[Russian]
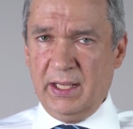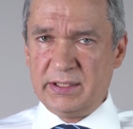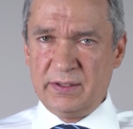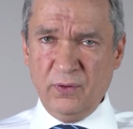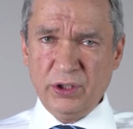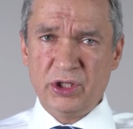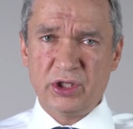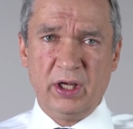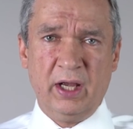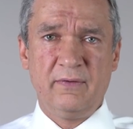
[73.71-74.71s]
Сегодня
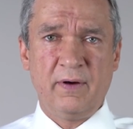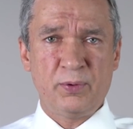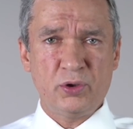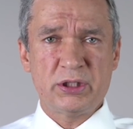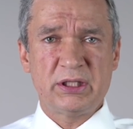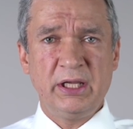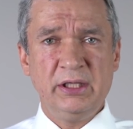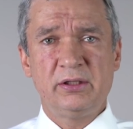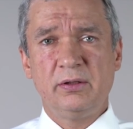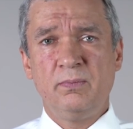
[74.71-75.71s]
же вопрос
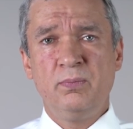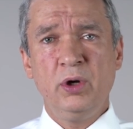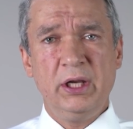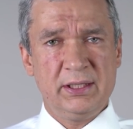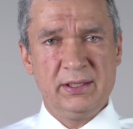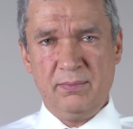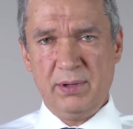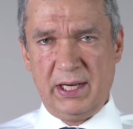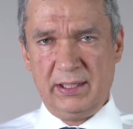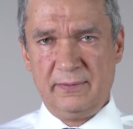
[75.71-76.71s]
стоит более
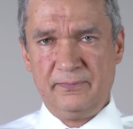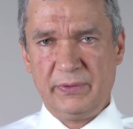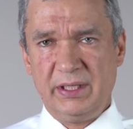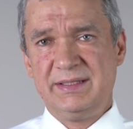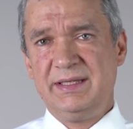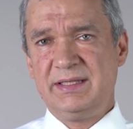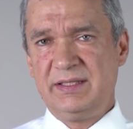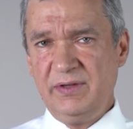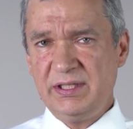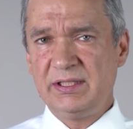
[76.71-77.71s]
глобально.
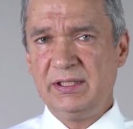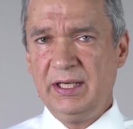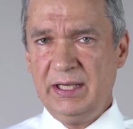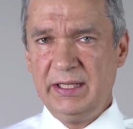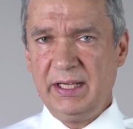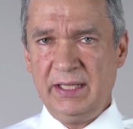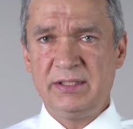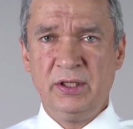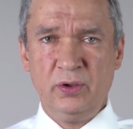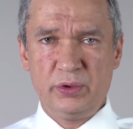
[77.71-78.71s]
Действительно ли
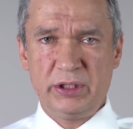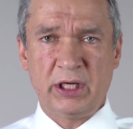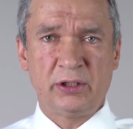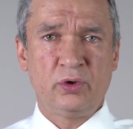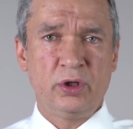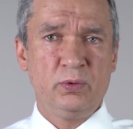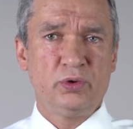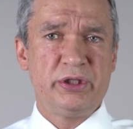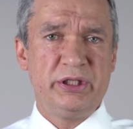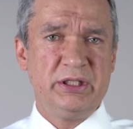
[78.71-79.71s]
эти люди, которые
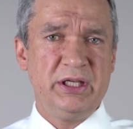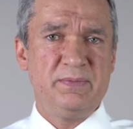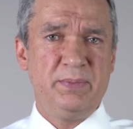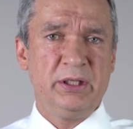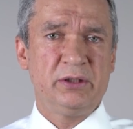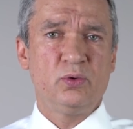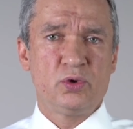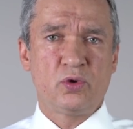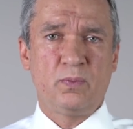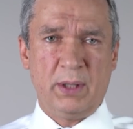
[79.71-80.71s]
будут сидеть перед
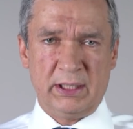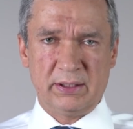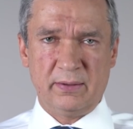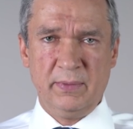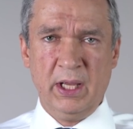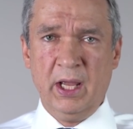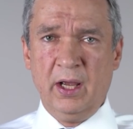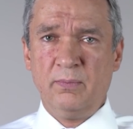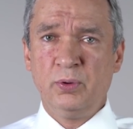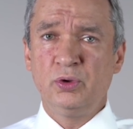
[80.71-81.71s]
узурпатором,
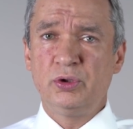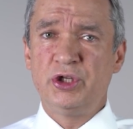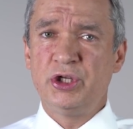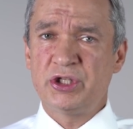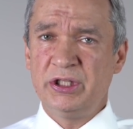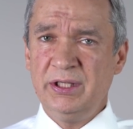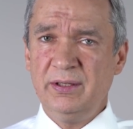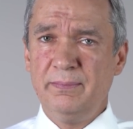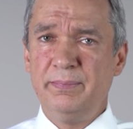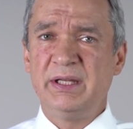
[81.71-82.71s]
будут честны
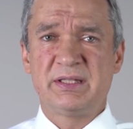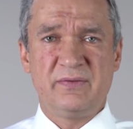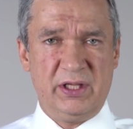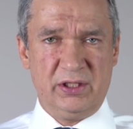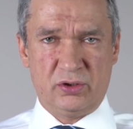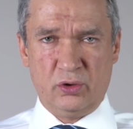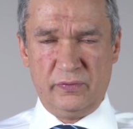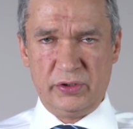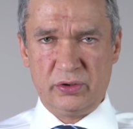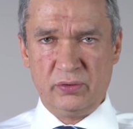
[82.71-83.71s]
перед своей
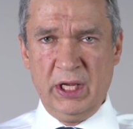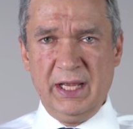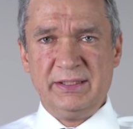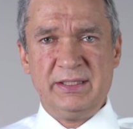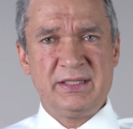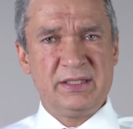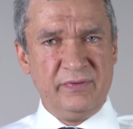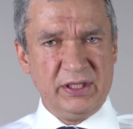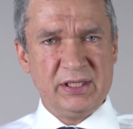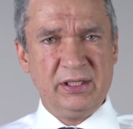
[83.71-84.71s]
совестью?
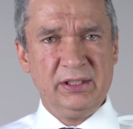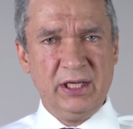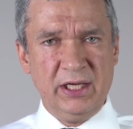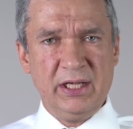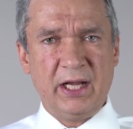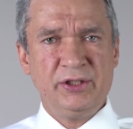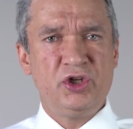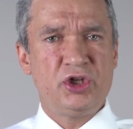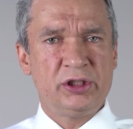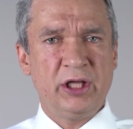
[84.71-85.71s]
Действительно ли они
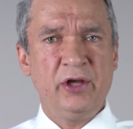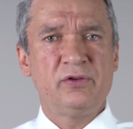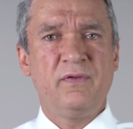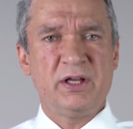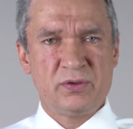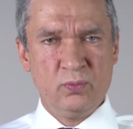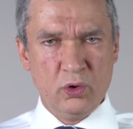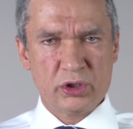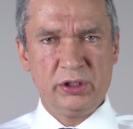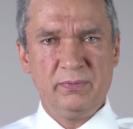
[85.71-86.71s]
считают
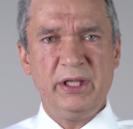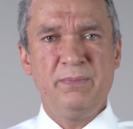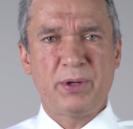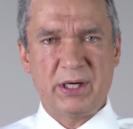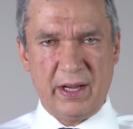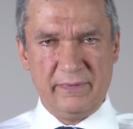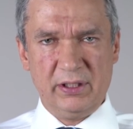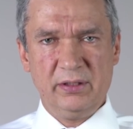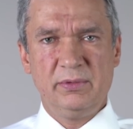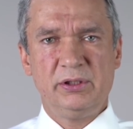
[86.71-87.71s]
возможным и
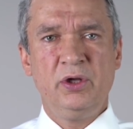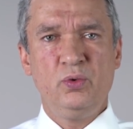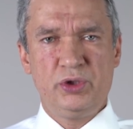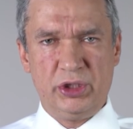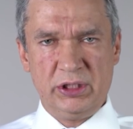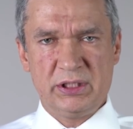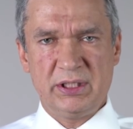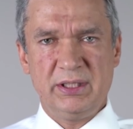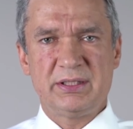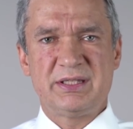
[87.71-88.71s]
правильным
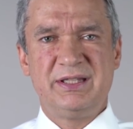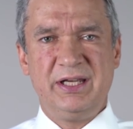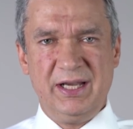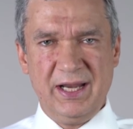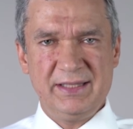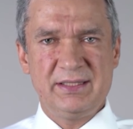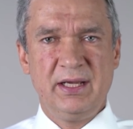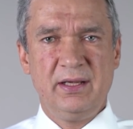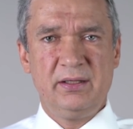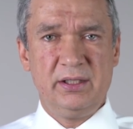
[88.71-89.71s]
научиться стрелять
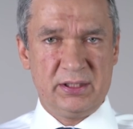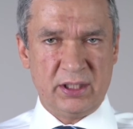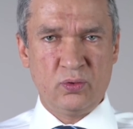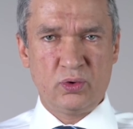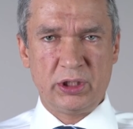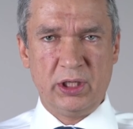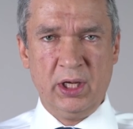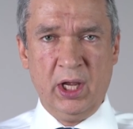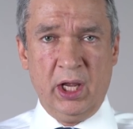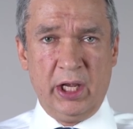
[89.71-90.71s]
из оружия?
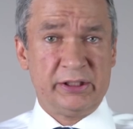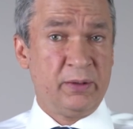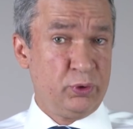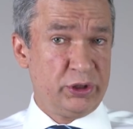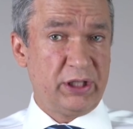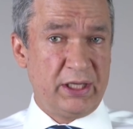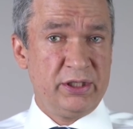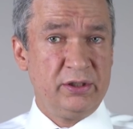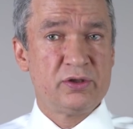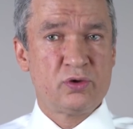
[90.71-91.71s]
Это будет
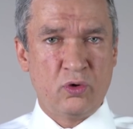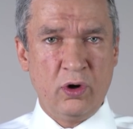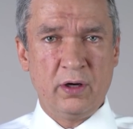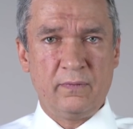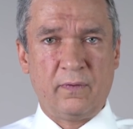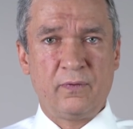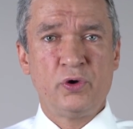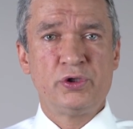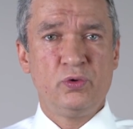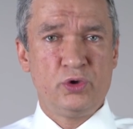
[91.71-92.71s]
один из уроков в
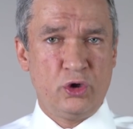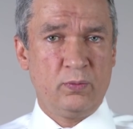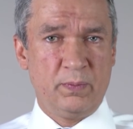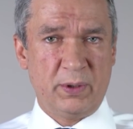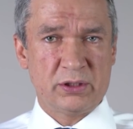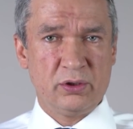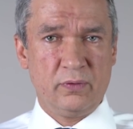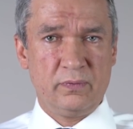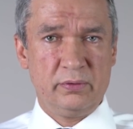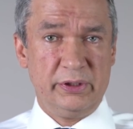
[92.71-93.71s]
ходе учебы
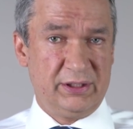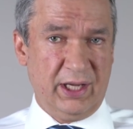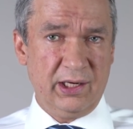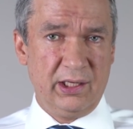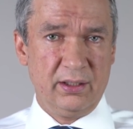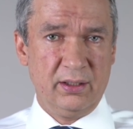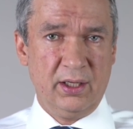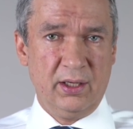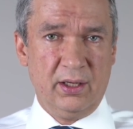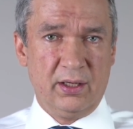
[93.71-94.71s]
послов, не так ли?
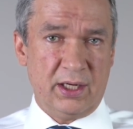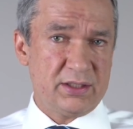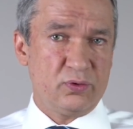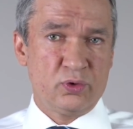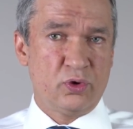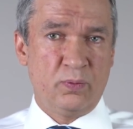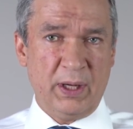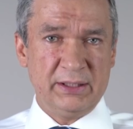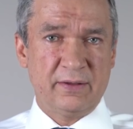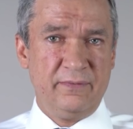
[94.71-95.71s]
Раз
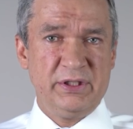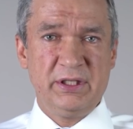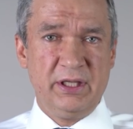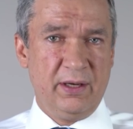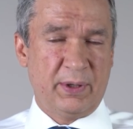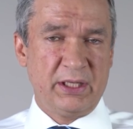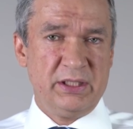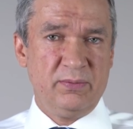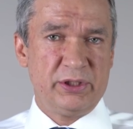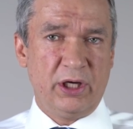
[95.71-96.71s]
узурпатор видит
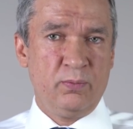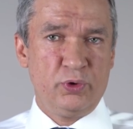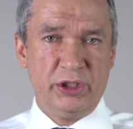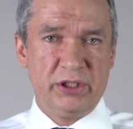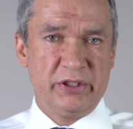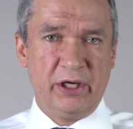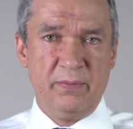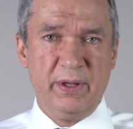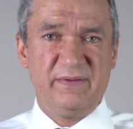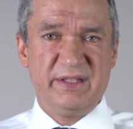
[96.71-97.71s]
необходимость обучить
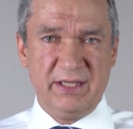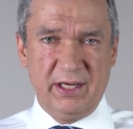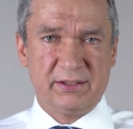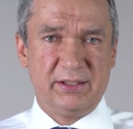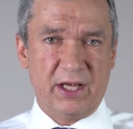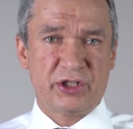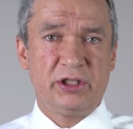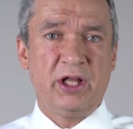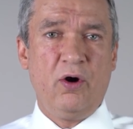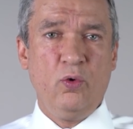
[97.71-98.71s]
стрельбе всех, даже
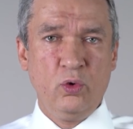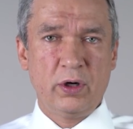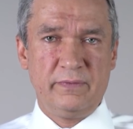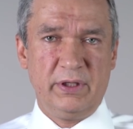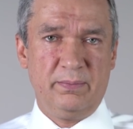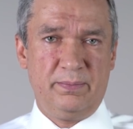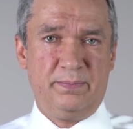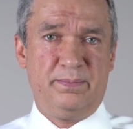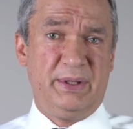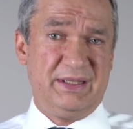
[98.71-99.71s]
на уровне
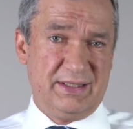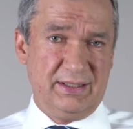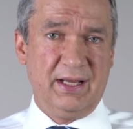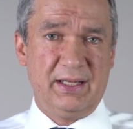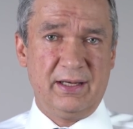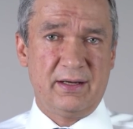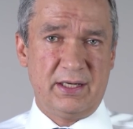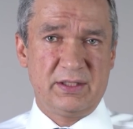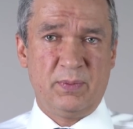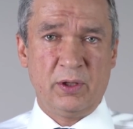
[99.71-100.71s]
председателей
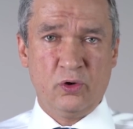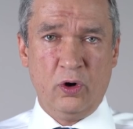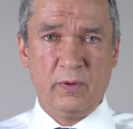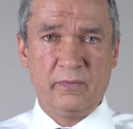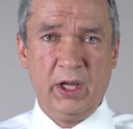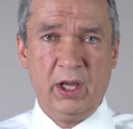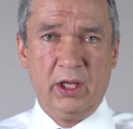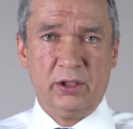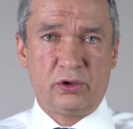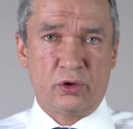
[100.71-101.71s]
райсполкомов
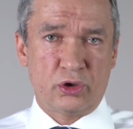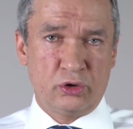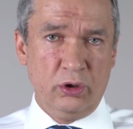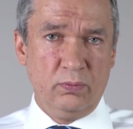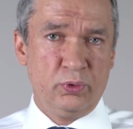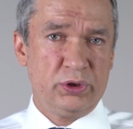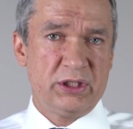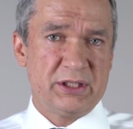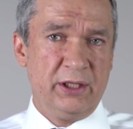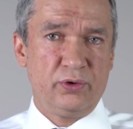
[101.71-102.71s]
то что будет
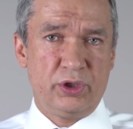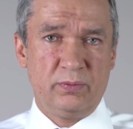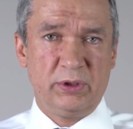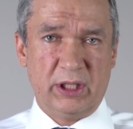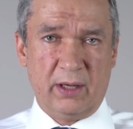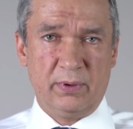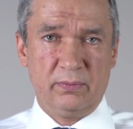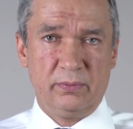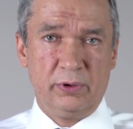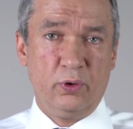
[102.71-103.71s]
следующим
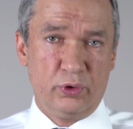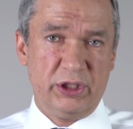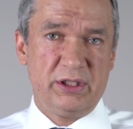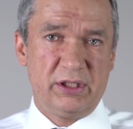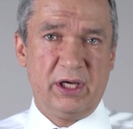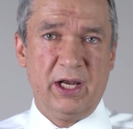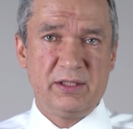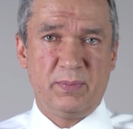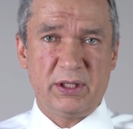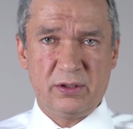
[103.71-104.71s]
этапом? Научить
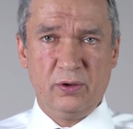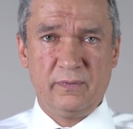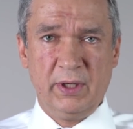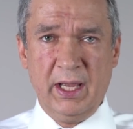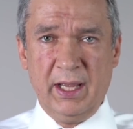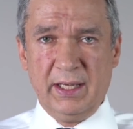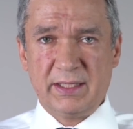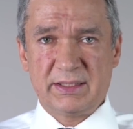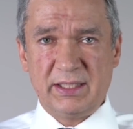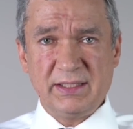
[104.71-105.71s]
стрелять послов.
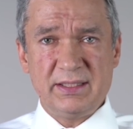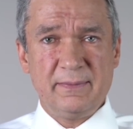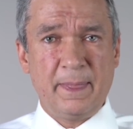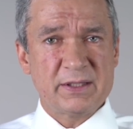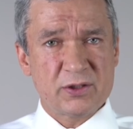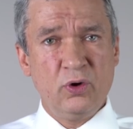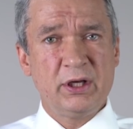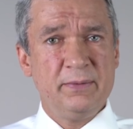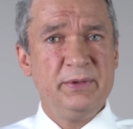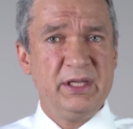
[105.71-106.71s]
Кстати,
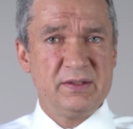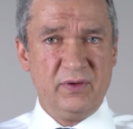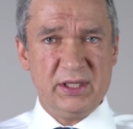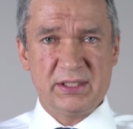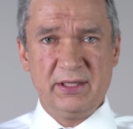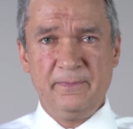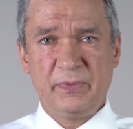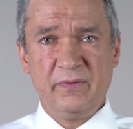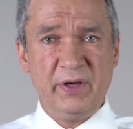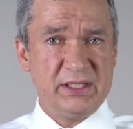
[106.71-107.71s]
насколько мне известно,
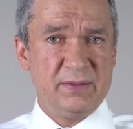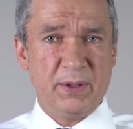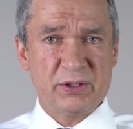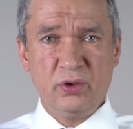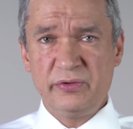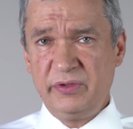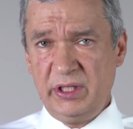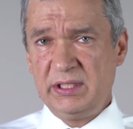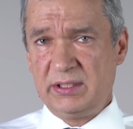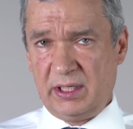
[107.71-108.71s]
в ряде посольств
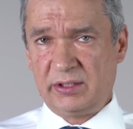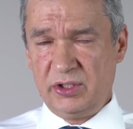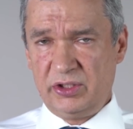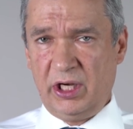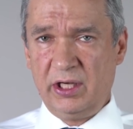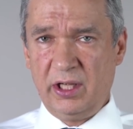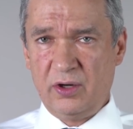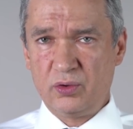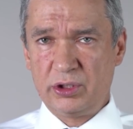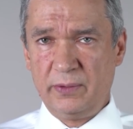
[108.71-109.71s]
есть огнестрельное
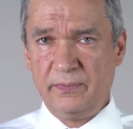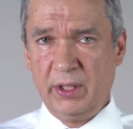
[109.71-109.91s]
оружие.